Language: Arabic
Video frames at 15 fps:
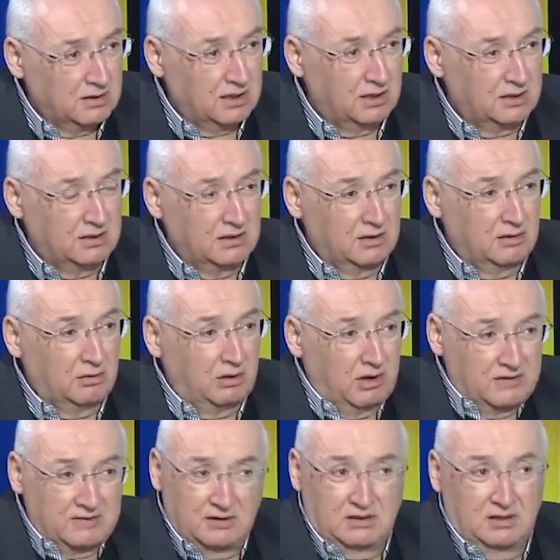يعني
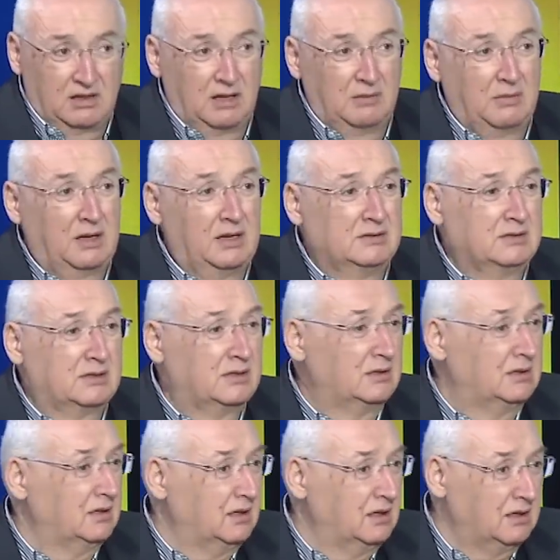خاصة المعارك
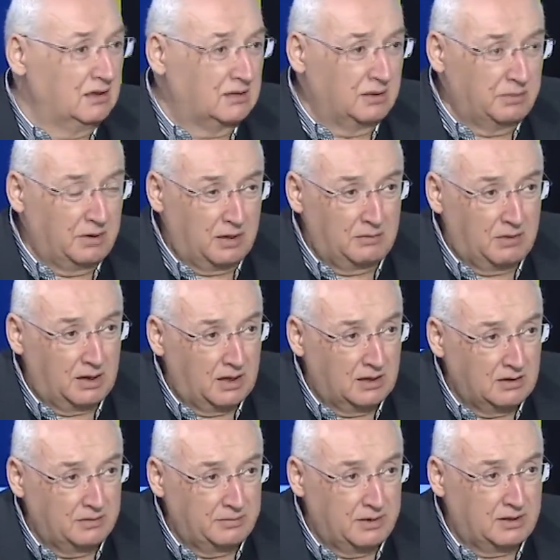اللي هي طبعا مع
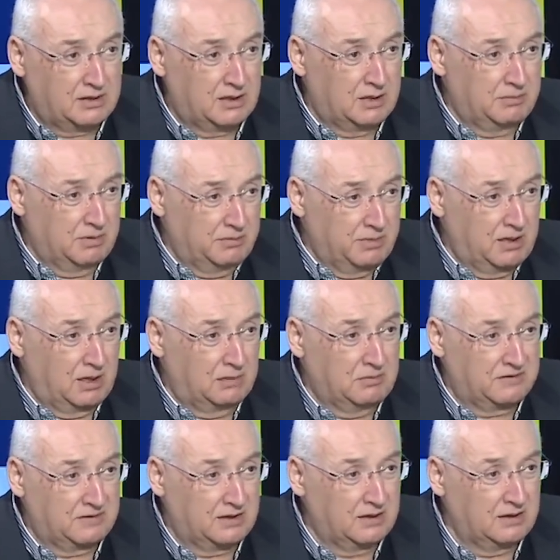أهل البيت يعني بالبيئة
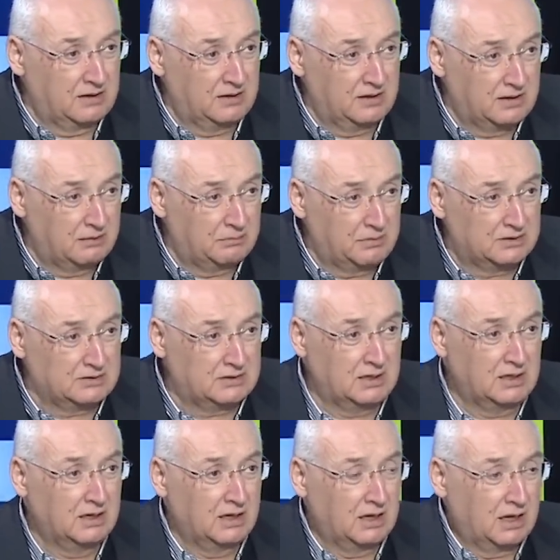المسيحية اللي دمرت
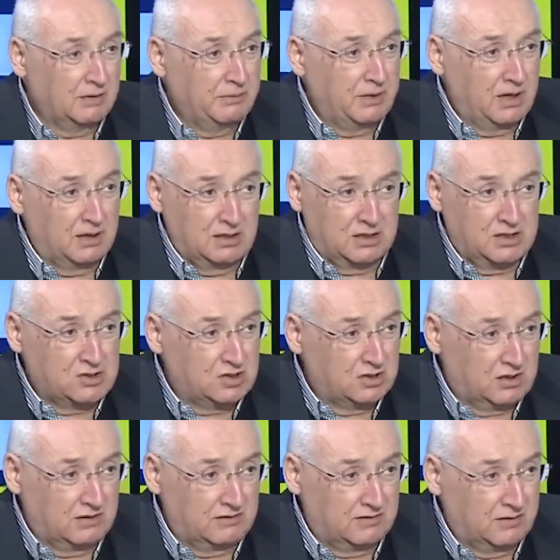هالبيئة
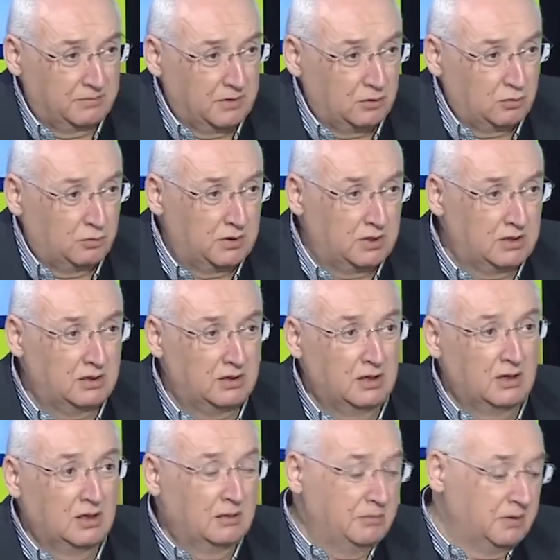نتيجة حساباته
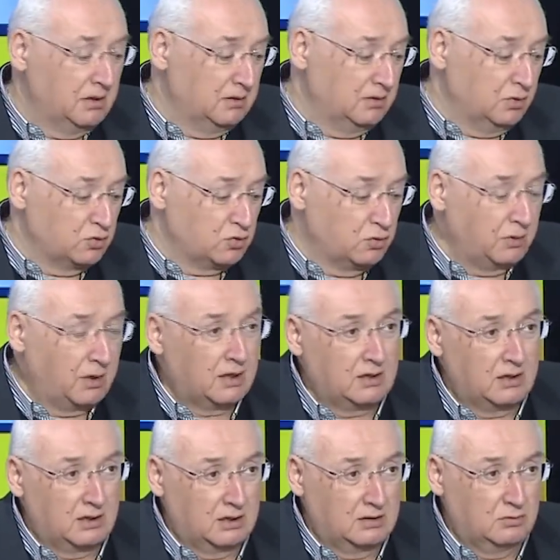بالهجوم
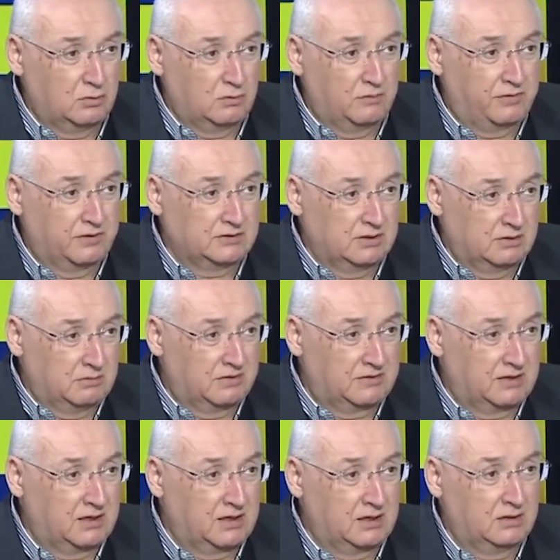على أنه فريق
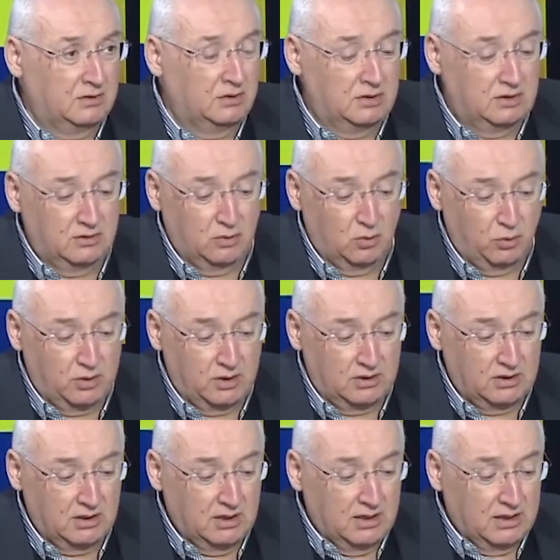مسيحي من القوات
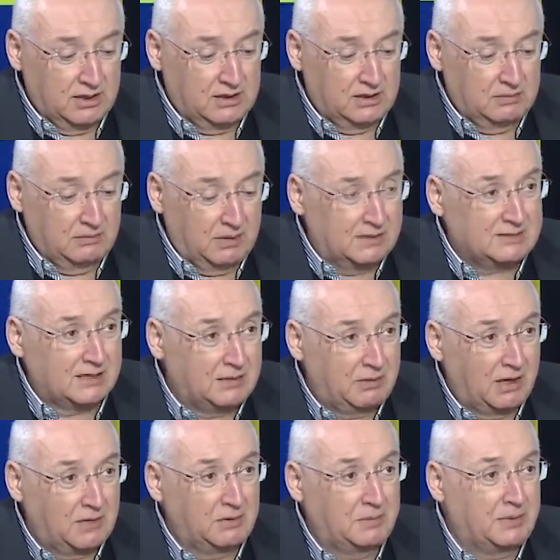يعني معركة
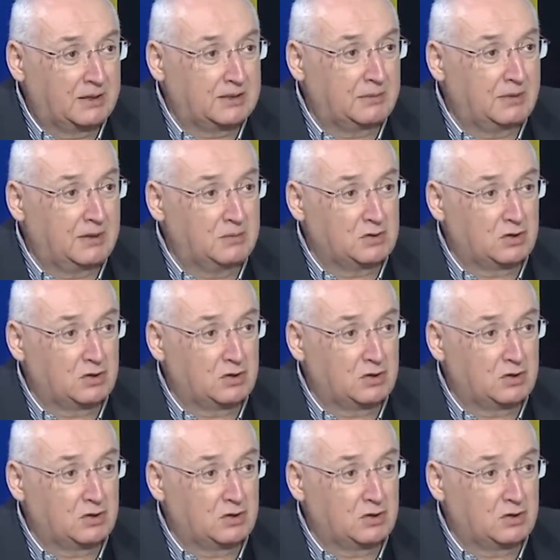بقلب البيت عملها